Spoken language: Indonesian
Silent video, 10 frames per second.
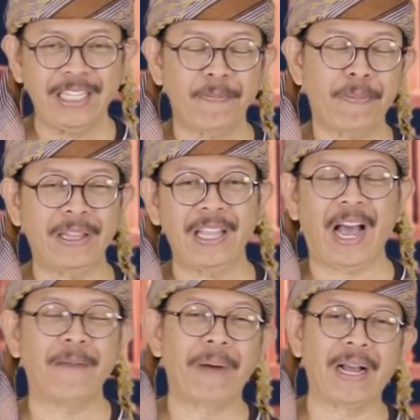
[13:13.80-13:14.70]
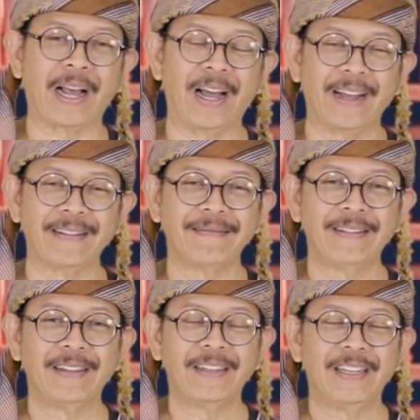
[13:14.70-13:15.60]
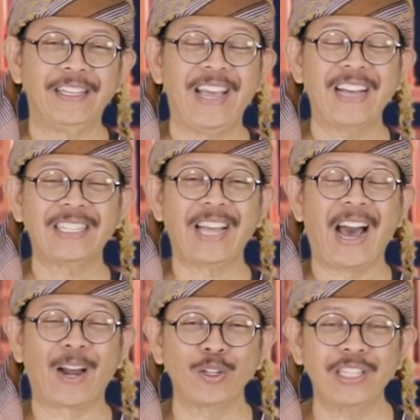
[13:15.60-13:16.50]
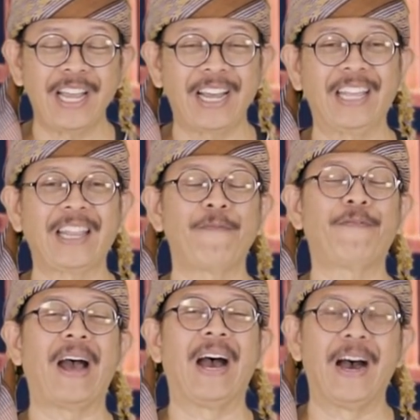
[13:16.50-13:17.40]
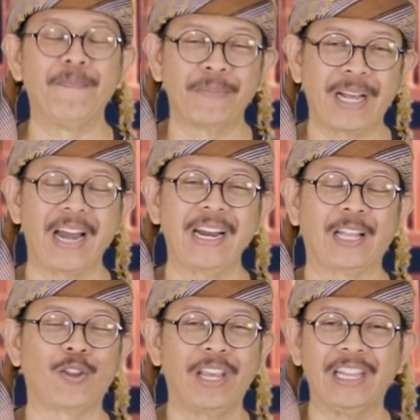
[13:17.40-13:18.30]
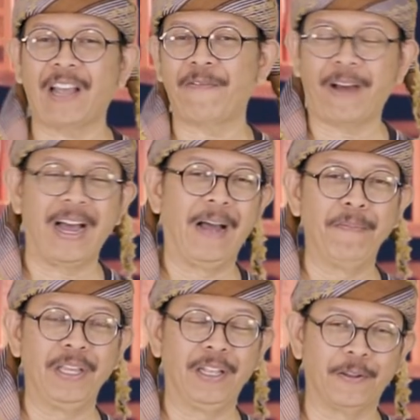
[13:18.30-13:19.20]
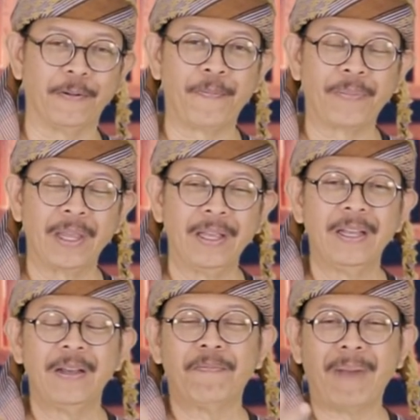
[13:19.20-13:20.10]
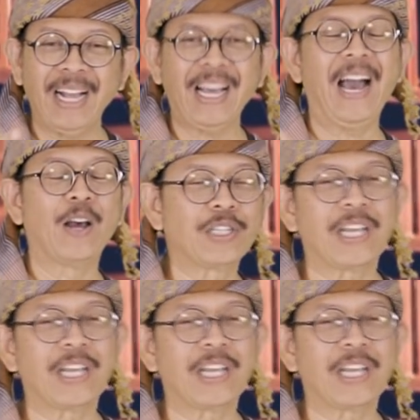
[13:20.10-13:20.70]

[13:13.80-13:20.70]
seperti apakah yang seharusnya kita fahamkan atau kita fahami itu? Maka harus